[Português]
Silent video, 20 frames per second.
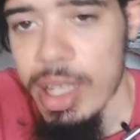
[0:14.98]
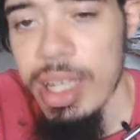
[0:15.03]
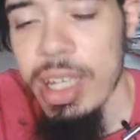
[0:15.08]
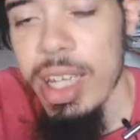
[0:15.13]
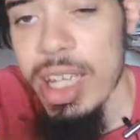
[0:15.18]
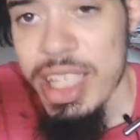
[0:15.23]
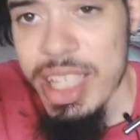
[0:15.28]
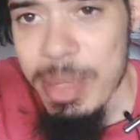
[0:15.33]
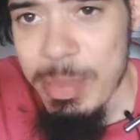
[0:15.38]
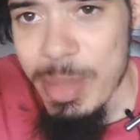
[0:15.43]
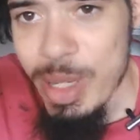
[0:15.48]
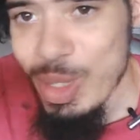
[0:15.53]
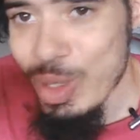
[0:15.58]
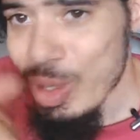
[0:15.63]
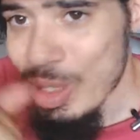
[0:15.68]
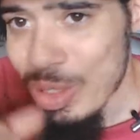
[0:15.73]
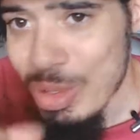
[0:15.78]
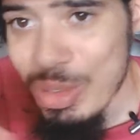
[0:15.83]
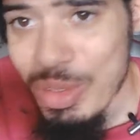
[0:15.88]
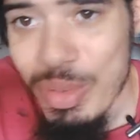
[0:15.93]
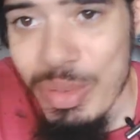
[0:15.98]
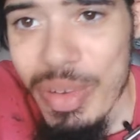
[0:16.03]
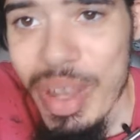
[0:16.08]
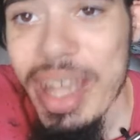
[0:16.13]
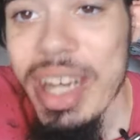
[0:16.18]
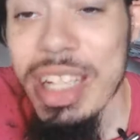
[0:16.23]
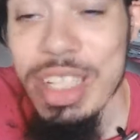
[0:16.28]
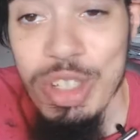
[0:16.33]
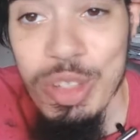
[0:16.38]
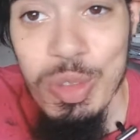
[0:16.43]
Esse episódio, é
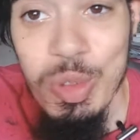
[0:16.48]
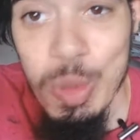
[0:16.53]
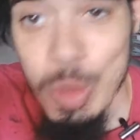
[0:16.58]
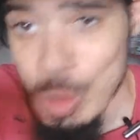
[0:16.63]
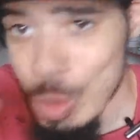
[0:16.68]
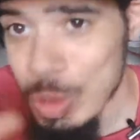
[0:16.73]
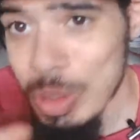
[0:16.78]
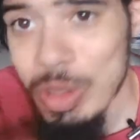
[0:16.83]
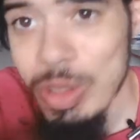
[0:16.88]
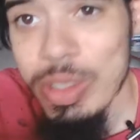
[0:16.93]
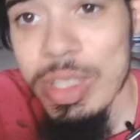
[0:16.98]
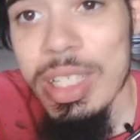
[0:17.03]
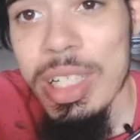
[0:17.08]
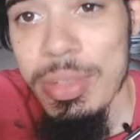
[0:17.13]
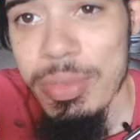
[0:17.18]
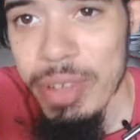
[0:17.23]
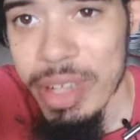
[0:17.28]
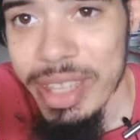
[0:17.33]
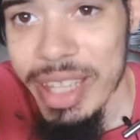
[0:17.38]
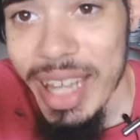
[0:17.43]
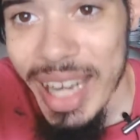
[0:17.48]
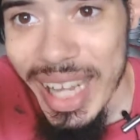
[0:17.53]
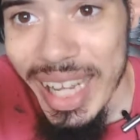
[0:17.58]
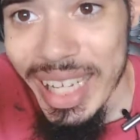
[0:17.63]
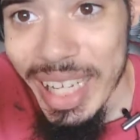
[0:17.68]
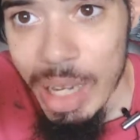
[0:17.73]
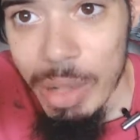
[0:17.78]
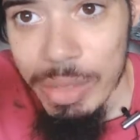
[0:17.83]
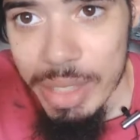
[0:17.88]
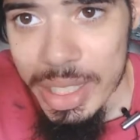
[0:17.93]
diferente dos outros, ele foi até
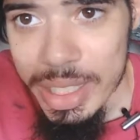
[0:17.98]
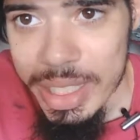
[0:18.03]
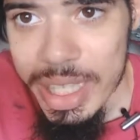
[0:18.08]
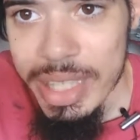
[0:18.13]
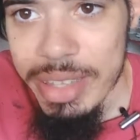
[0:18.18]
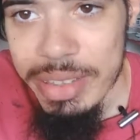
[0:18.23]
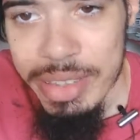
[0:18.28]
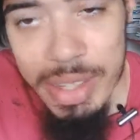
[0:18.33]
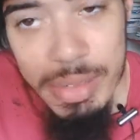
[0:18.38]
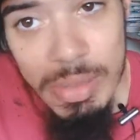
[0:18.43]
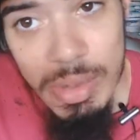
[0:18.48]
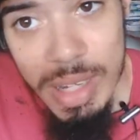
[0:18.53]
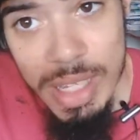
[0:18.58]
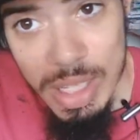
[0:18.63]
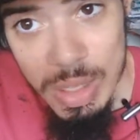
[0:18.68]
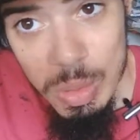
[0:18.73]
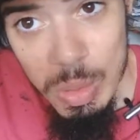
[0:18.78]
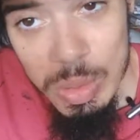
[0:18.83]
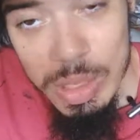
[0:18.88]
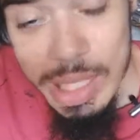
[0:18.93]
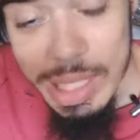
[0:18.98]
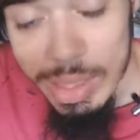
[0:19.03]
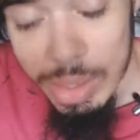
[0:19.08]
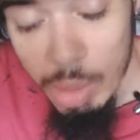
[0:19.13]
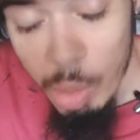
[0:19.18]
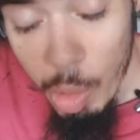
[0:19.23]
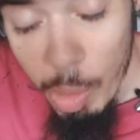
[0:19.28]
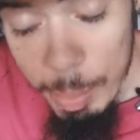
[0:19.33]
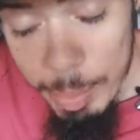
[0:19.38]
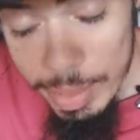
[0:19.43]
legal, tá ligado? Teve umas lutas
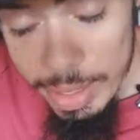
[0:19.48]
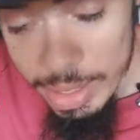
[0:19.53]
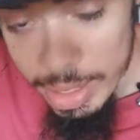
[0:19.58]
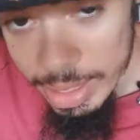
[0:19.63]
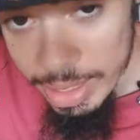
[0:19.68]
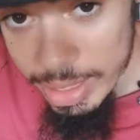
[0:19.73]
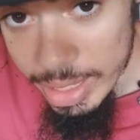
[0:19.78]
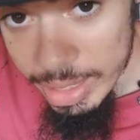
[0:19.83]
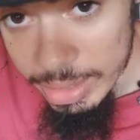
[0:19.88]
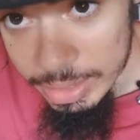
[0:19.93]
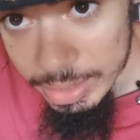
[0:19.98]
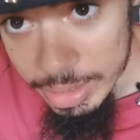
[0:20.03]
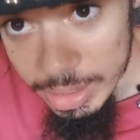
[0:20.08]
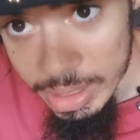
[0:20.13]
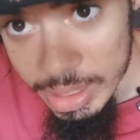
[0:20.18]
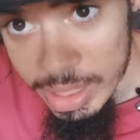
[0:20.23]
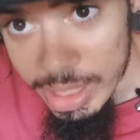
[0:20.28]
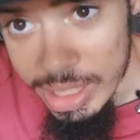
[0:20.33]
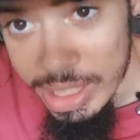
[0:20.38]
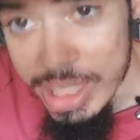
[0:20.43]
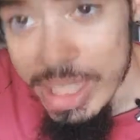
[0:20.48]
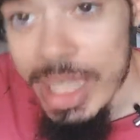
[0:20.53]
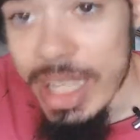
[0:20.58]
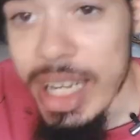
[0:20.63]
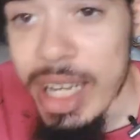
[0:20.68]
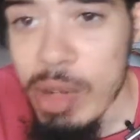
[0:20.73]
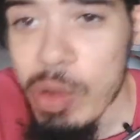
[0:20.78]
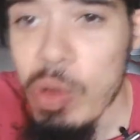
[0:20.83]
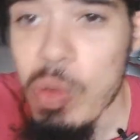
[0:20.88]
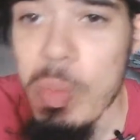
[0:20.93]
top, tá ligado? E
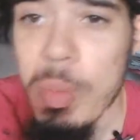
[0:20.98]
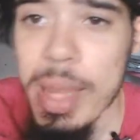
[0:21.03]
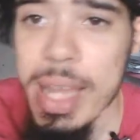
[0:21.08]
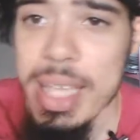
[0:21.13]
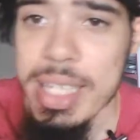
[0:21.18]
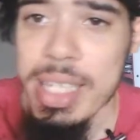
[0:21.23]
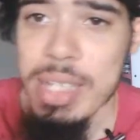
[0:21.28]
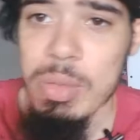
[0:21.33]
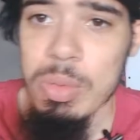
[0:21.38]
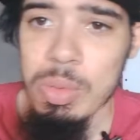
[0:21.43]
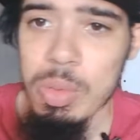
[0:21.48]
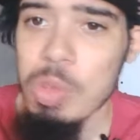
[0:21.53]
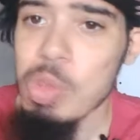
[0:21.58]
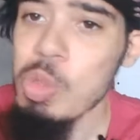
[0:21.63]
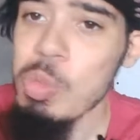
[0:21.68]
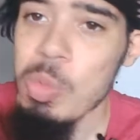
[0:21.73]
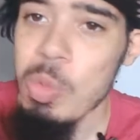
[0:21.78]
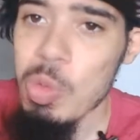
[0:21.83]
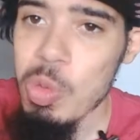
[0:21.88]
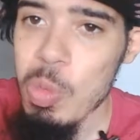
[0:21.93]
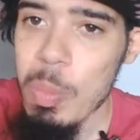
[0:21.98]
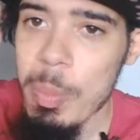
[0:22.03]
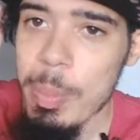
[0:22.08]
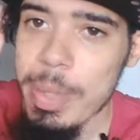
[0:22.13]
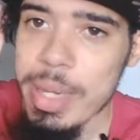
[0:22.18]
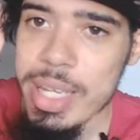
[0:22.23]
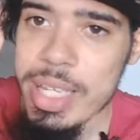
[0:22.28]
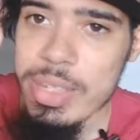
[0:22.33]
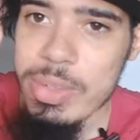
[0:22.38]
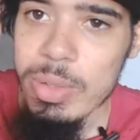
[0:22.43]
ele é, começa com todo mundo
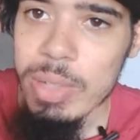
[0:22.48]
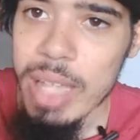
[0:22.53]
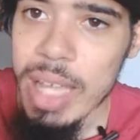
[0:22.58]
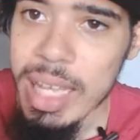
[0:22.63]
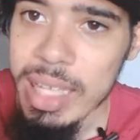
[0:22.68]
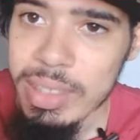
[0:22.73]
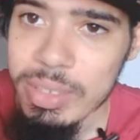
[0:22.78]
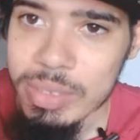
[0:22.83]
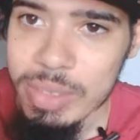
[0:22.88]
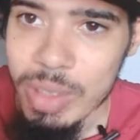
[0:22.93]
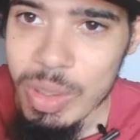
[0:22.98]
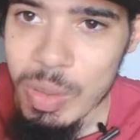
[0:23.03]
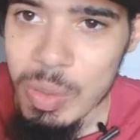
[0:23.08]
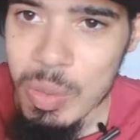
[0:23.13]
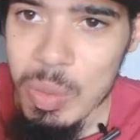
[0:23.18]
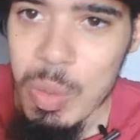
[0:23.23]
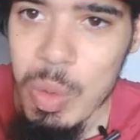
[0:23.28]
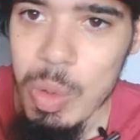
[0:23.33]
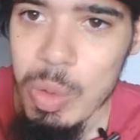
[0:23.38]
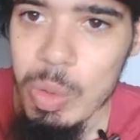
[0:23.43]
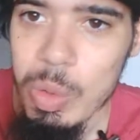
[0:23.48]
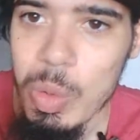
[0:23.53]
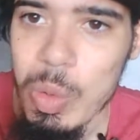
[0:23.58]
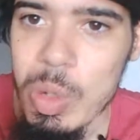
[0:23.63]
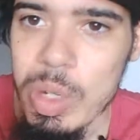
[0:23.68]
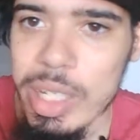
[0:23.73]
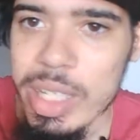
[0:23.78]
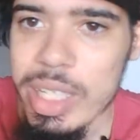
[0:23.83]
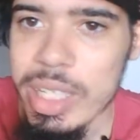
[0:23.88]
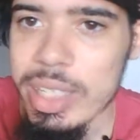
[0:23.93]
preso lá, com o
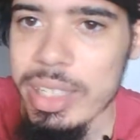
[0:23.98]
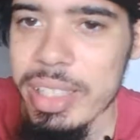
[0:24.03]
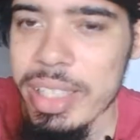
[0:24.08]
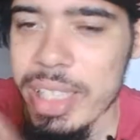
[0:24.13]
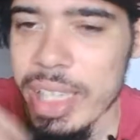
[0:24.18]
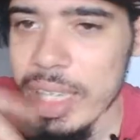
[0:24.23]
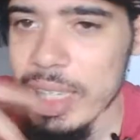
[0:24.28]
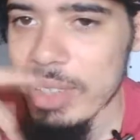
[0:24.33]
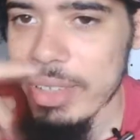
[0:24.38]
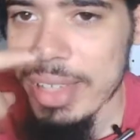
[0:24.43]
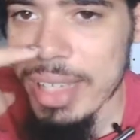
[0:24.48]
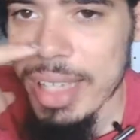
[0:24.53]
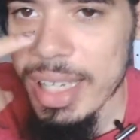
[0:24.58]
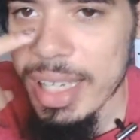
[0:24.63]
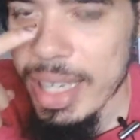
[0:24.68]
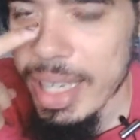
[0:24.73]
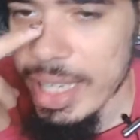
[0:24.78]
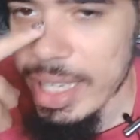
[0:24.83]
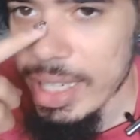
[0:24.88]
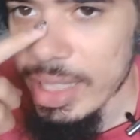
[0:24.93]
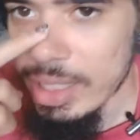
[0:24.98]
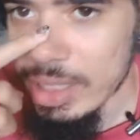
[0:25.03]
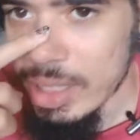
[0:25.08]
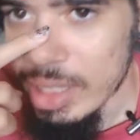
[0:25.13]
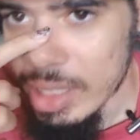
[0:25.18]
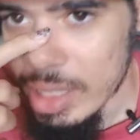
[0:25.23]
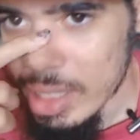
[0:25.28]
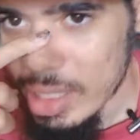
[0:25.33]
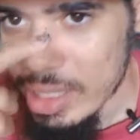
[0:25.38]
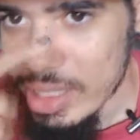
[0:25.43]
Onoki guiando a galera
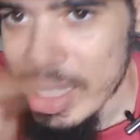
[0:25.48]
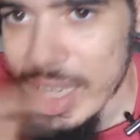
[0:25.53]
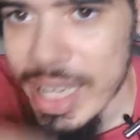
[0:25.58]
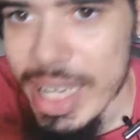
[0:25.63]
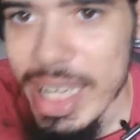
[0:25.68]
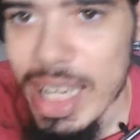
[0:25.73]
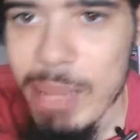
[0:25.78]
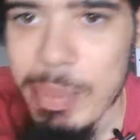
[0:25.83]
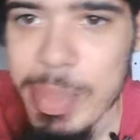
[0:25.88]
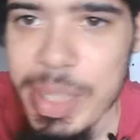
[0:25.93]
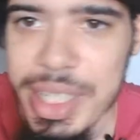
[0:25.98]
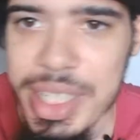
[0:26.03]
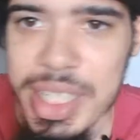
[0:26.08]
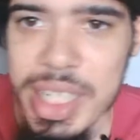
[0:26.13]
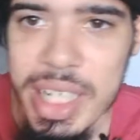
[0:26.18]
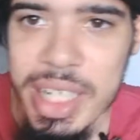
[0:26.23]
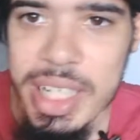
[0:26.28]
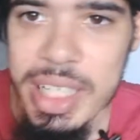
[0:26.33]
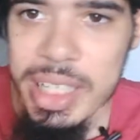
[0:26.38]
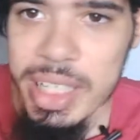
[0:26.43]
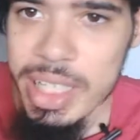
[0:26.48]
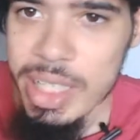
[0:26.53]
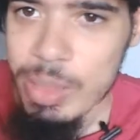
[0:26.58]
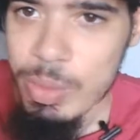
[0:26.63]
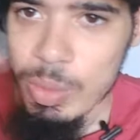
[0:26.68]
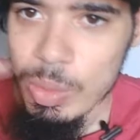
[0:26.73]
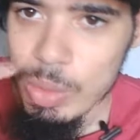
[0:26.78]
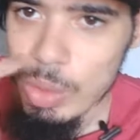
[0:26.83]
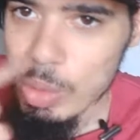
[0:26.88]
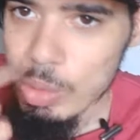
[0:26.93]
e aquela menina que tem
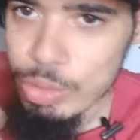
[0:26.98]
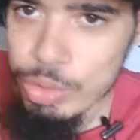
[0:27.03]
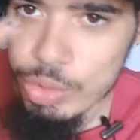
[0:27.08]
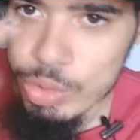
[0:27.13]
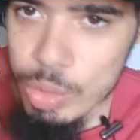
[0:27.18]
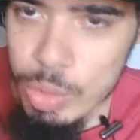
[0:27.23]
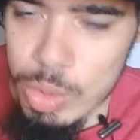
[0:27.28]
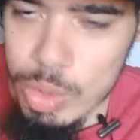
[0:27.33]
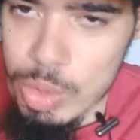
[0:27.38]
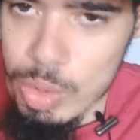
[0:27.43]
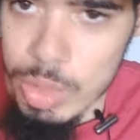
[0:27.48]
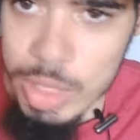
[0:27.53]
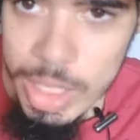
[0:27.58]
o don jutsu